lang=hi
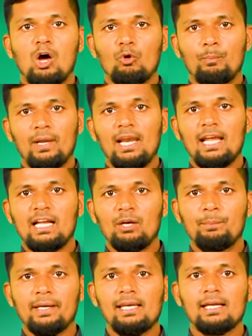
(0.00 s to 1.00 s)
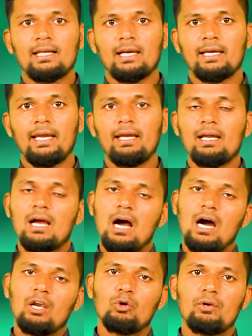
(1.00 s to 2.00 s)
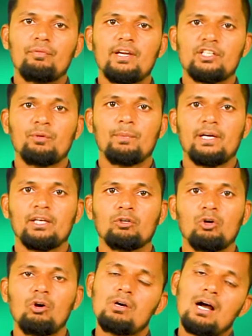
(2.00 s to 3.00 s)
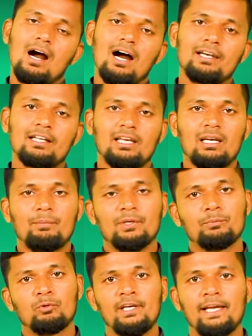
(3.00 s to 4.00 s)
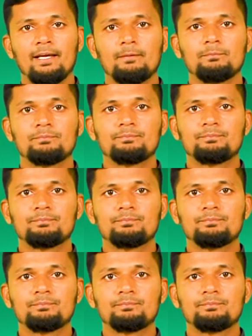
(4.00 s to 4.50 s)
और बेल आइकन पे क्लिक करके ऑल नोटिफिकेशन बटन को ऑन करना मत भूलिए